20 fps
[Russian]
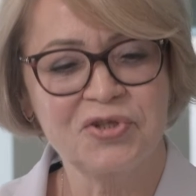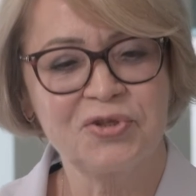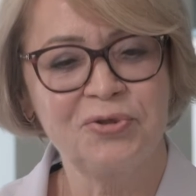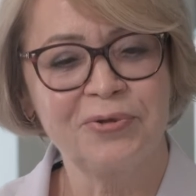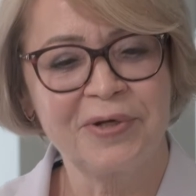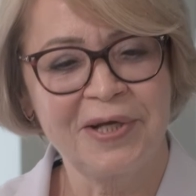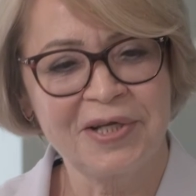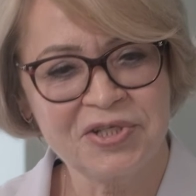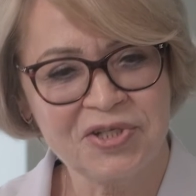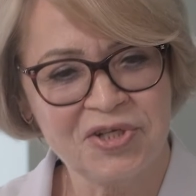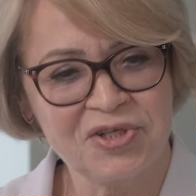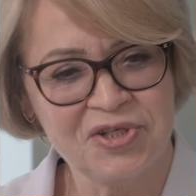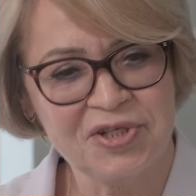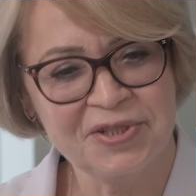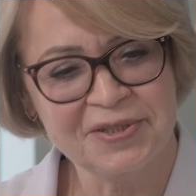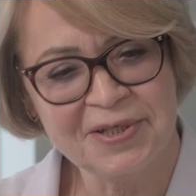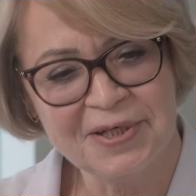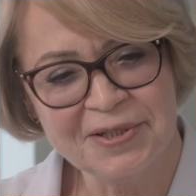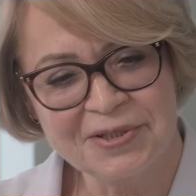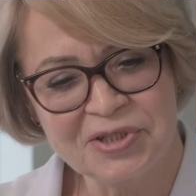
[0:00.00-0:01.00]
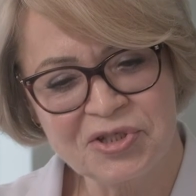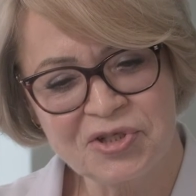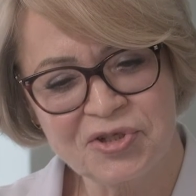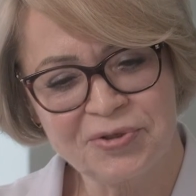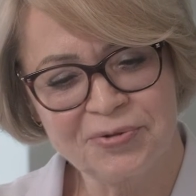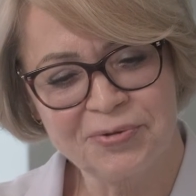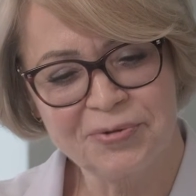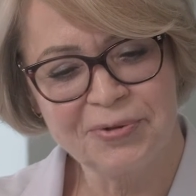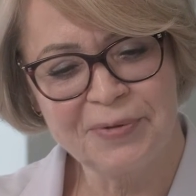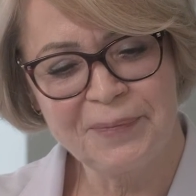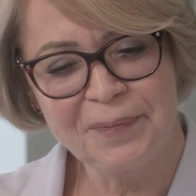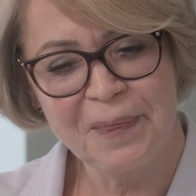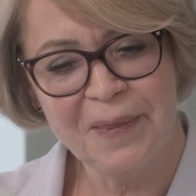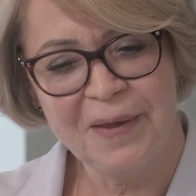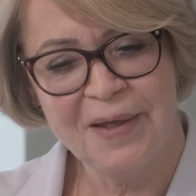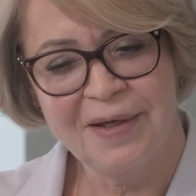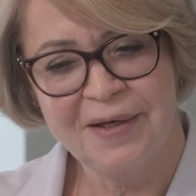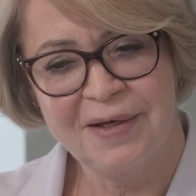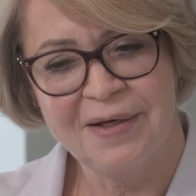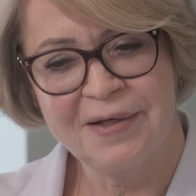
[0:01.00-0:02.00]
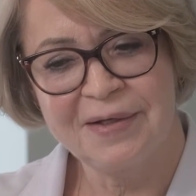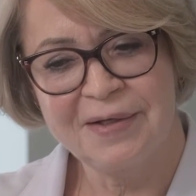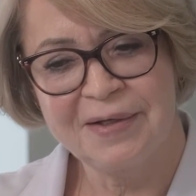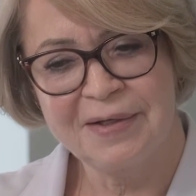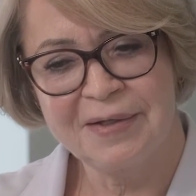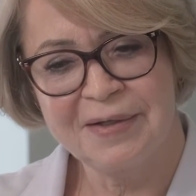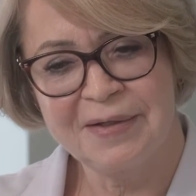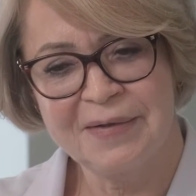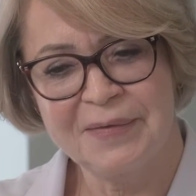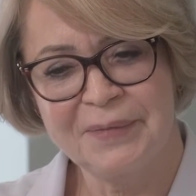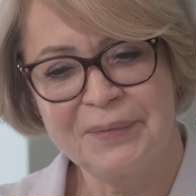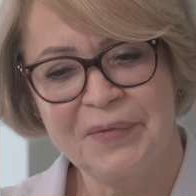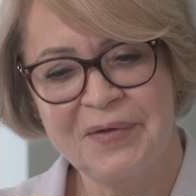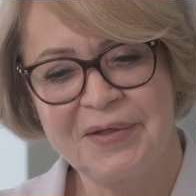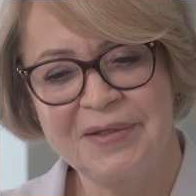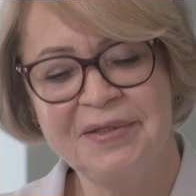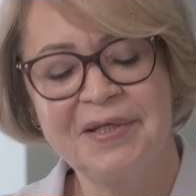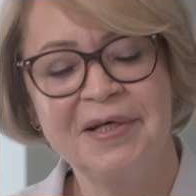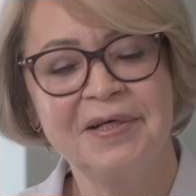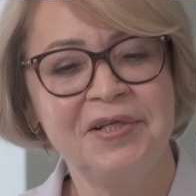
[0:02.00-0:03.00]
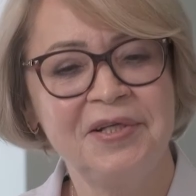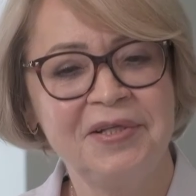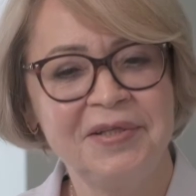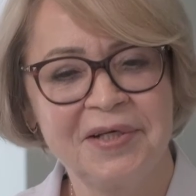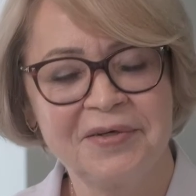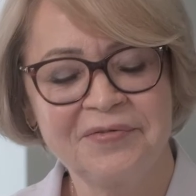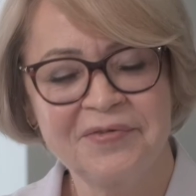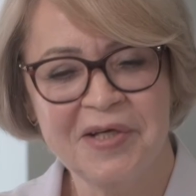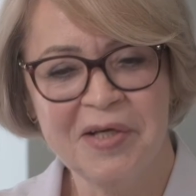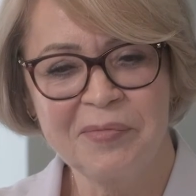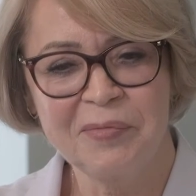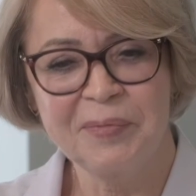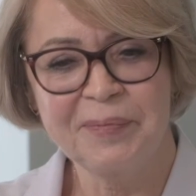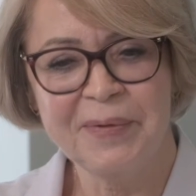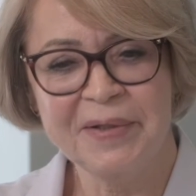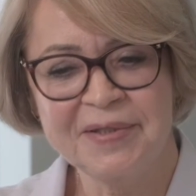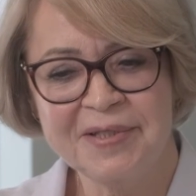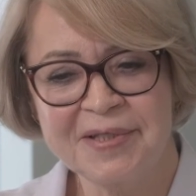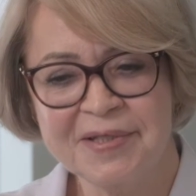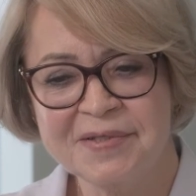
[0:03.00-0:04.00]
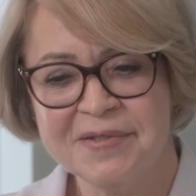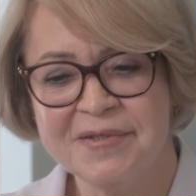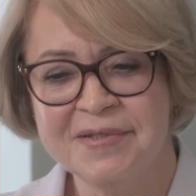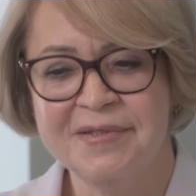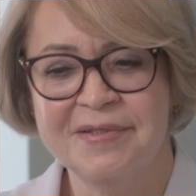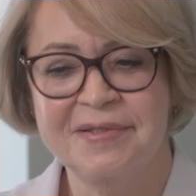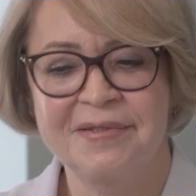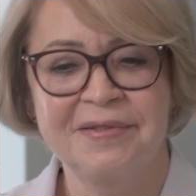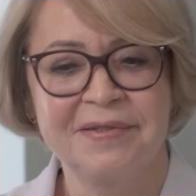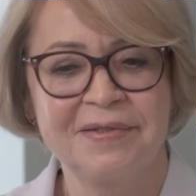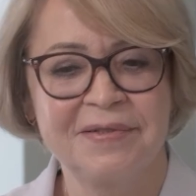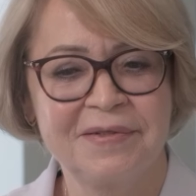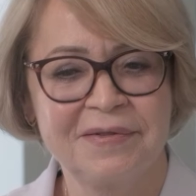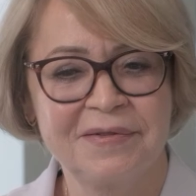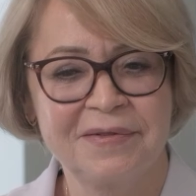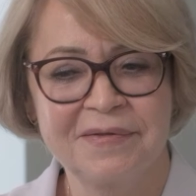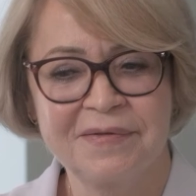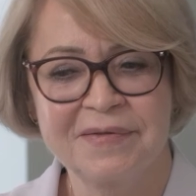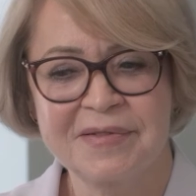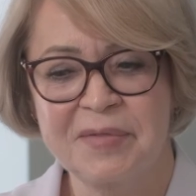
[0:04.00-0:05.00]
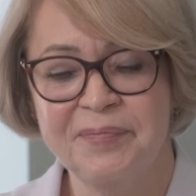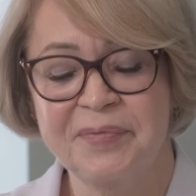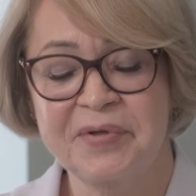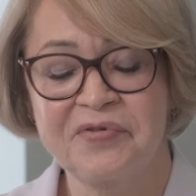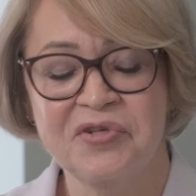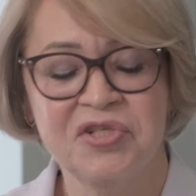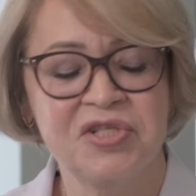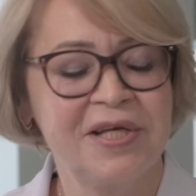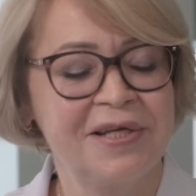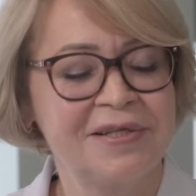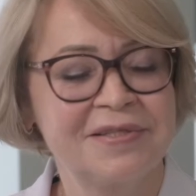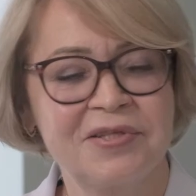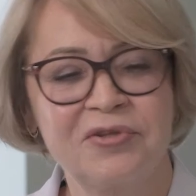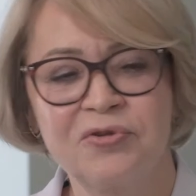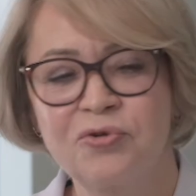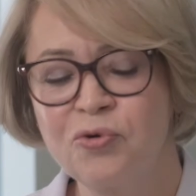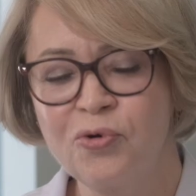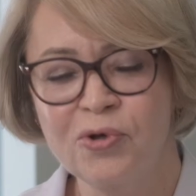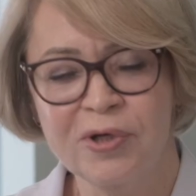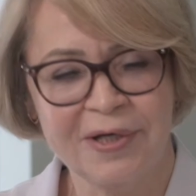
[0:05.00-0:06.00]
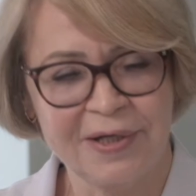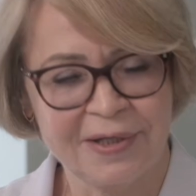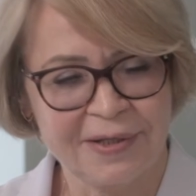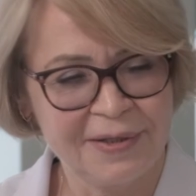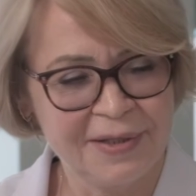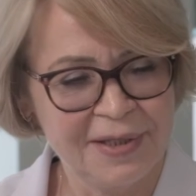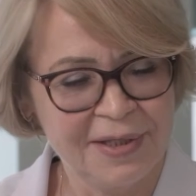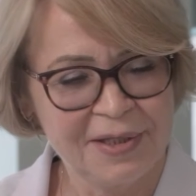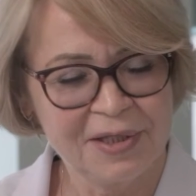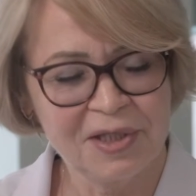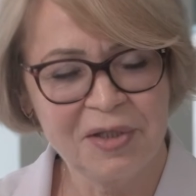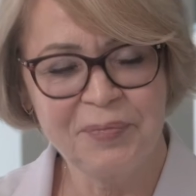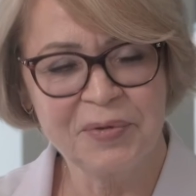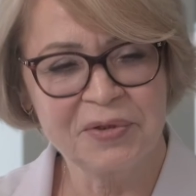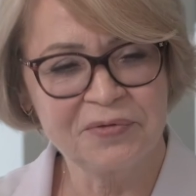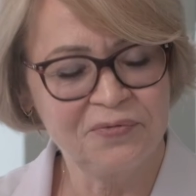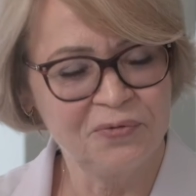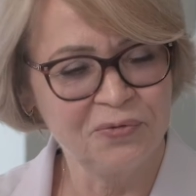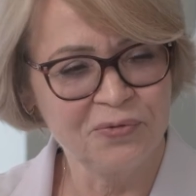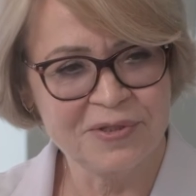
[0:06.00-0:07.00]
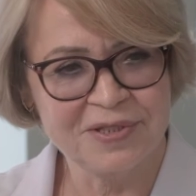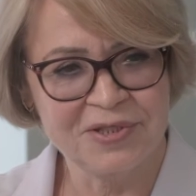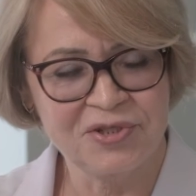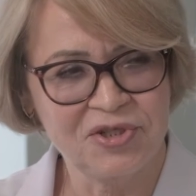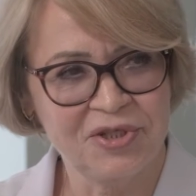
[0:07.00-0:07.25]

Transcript: что раньше считалось, что а, эндокринная офтальмопатия э, сопровождается только гиперфункцией